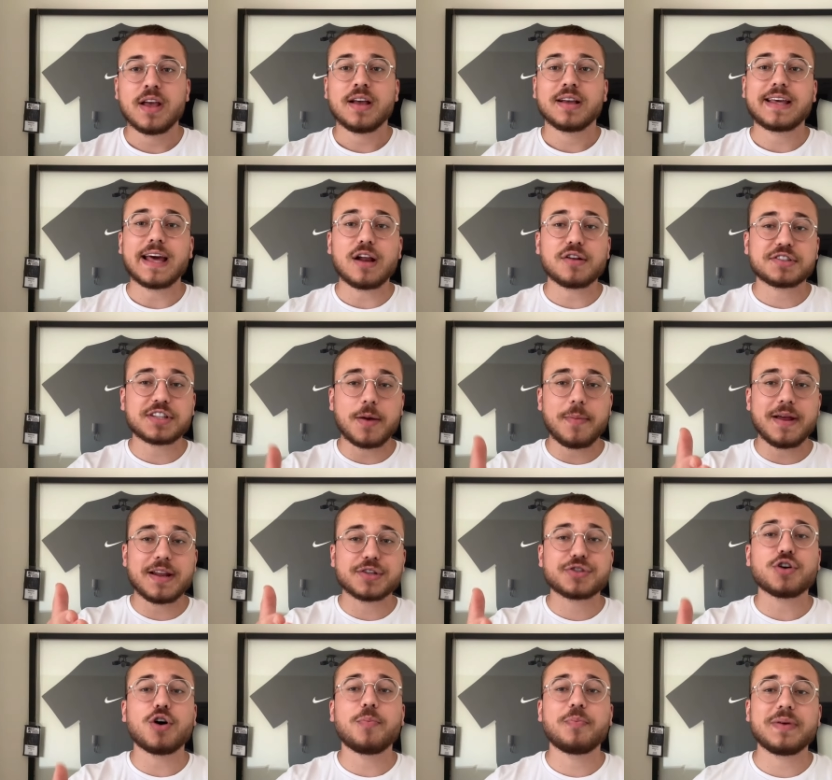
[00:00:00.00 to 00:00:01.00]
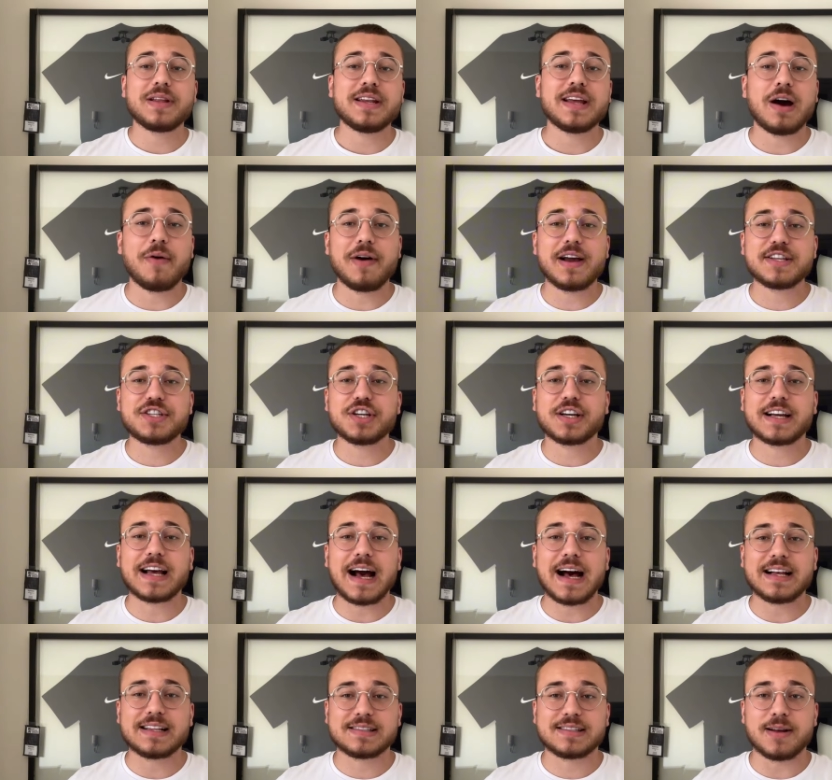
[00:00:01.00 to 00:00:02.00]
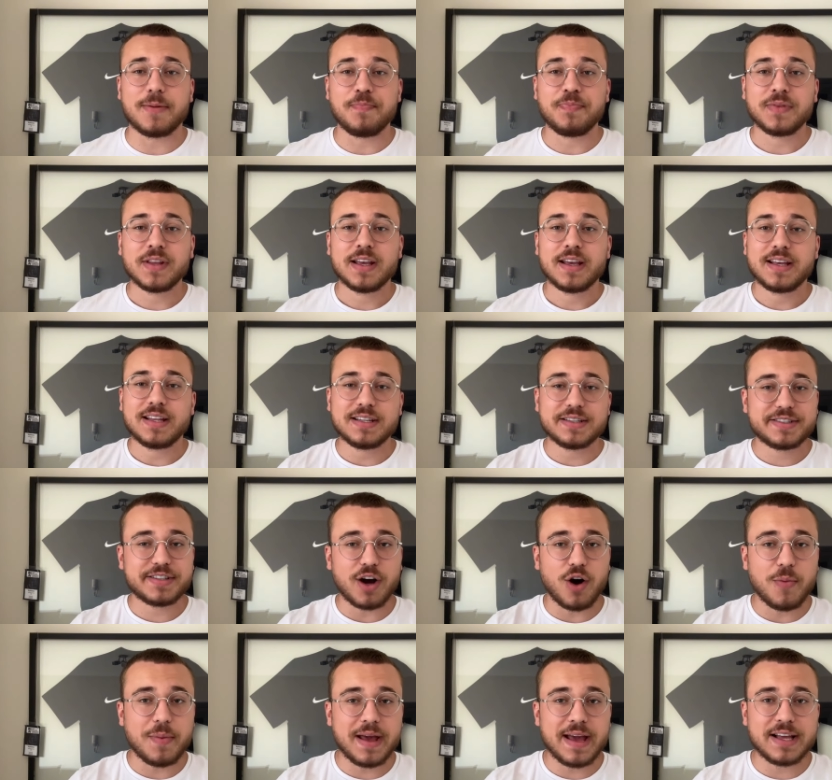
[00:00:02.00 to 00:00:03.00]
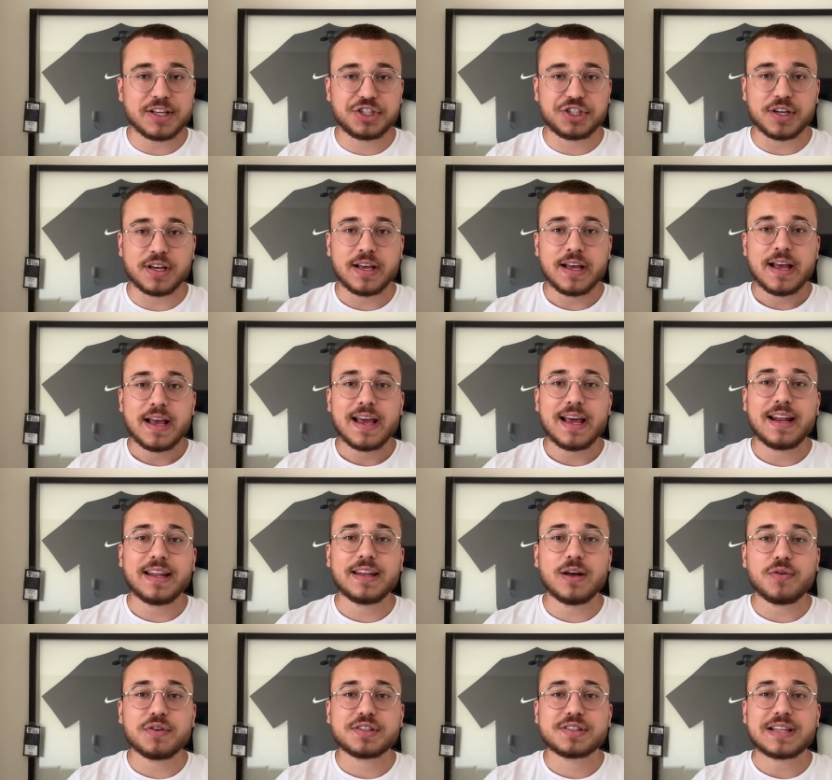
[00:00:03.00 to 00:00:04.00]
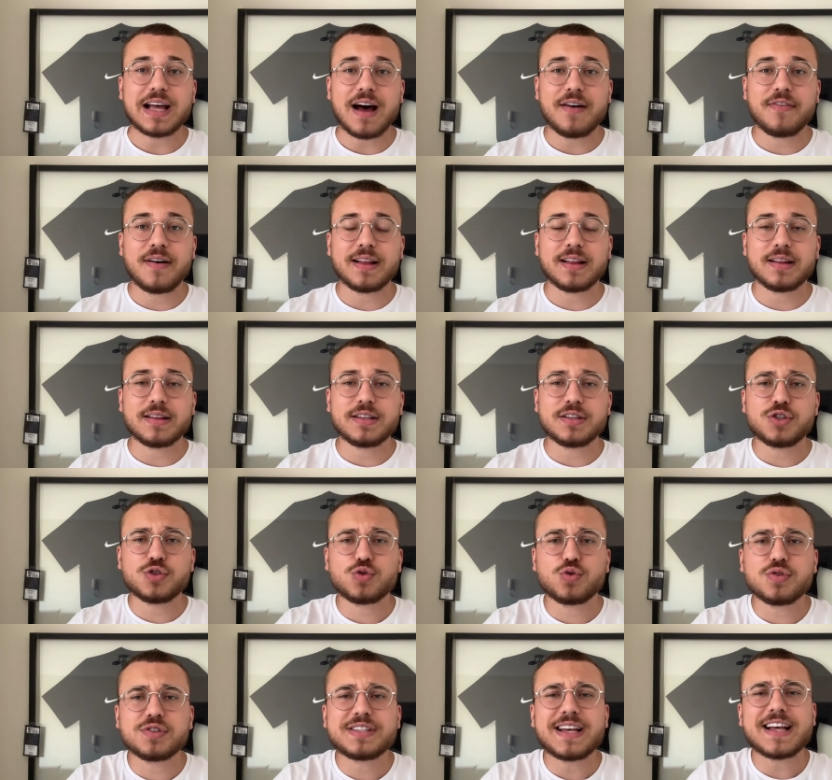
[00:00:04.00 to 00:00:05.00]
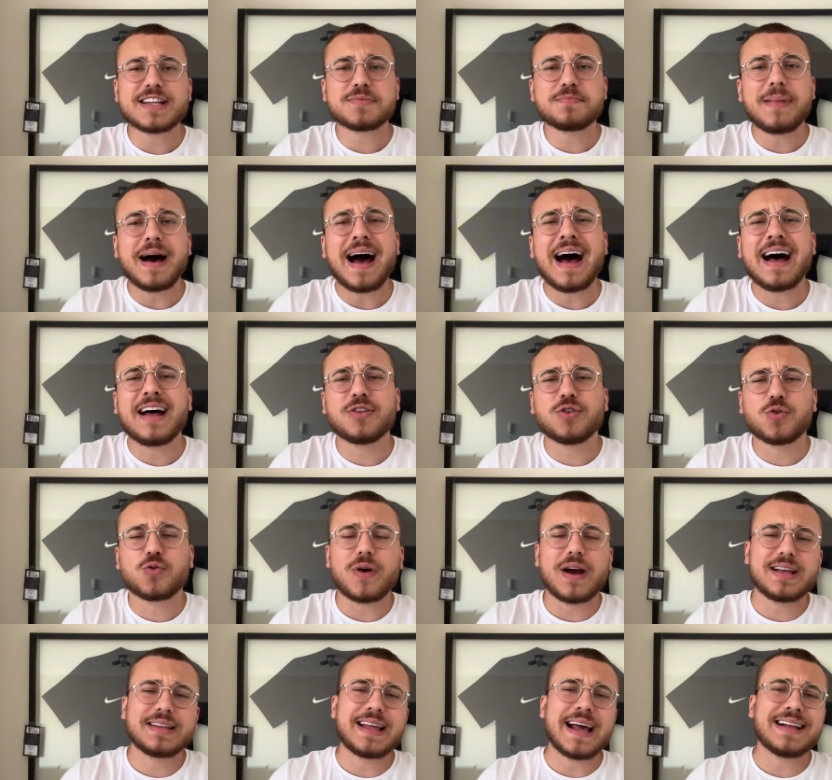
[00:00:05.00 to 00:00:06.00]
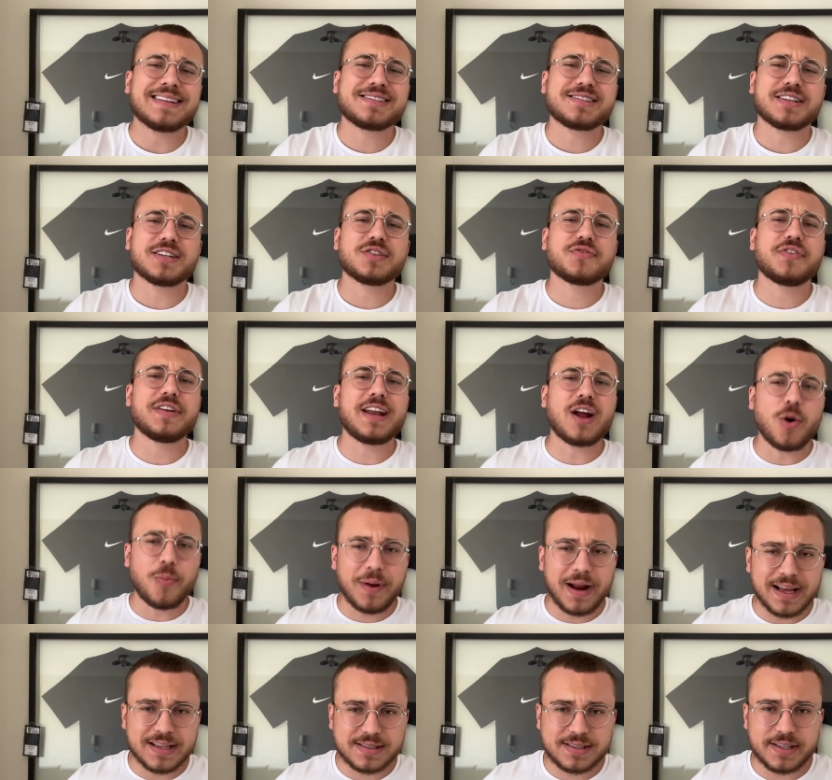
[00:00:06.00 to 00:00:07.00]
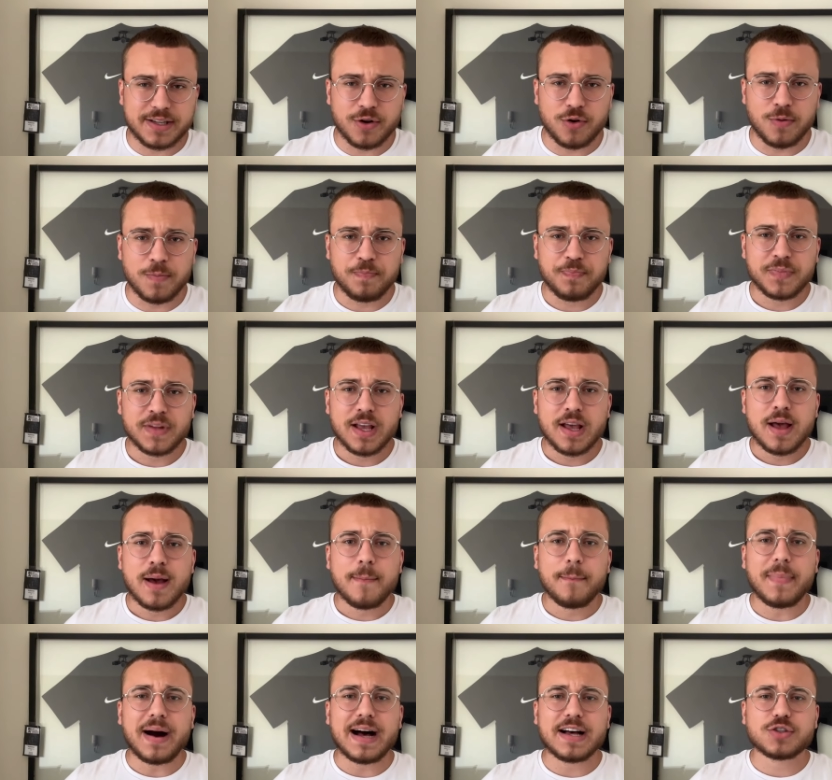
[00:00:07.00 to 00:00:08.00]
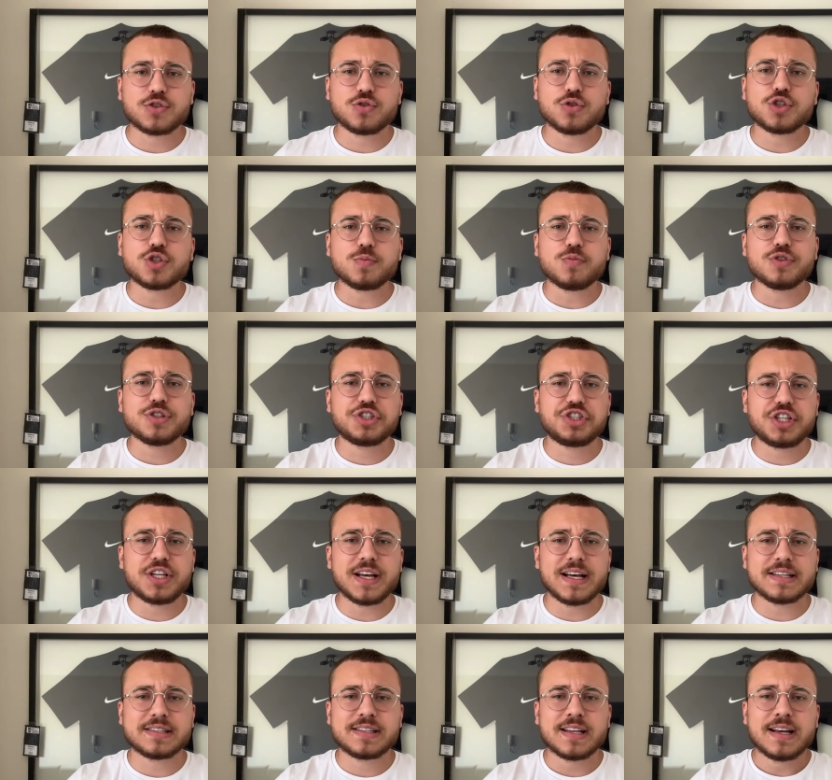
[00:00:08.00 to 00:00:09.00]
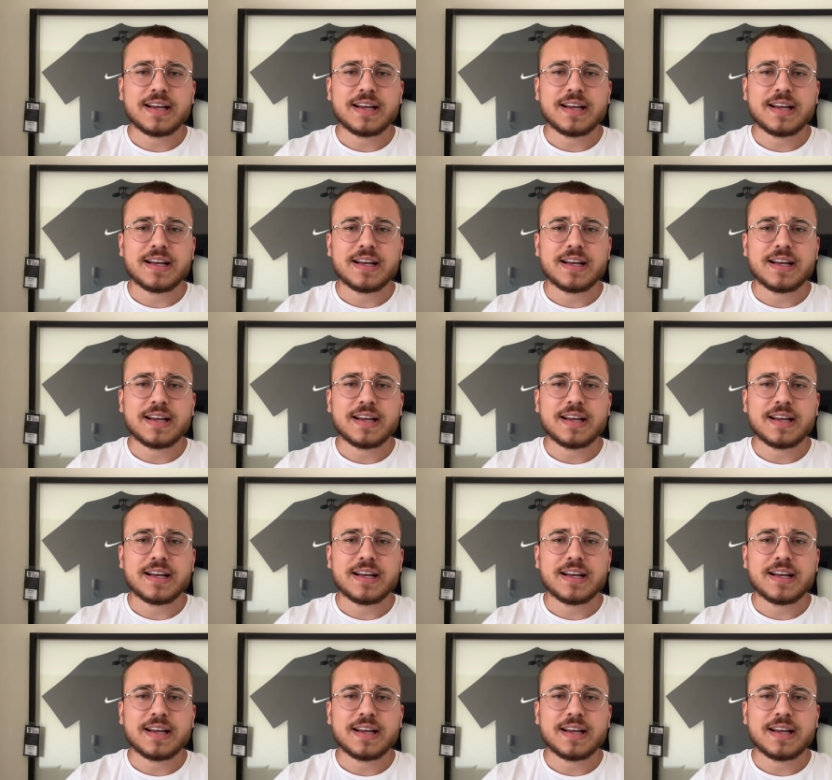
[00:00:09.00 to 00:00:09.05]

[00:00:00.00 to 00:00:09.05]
Quero saber a sua opinião aí de casa. Inicialmente, ele não estava entusiasmado com a ideia de se transferir ao Brasil, mas nos últimos dias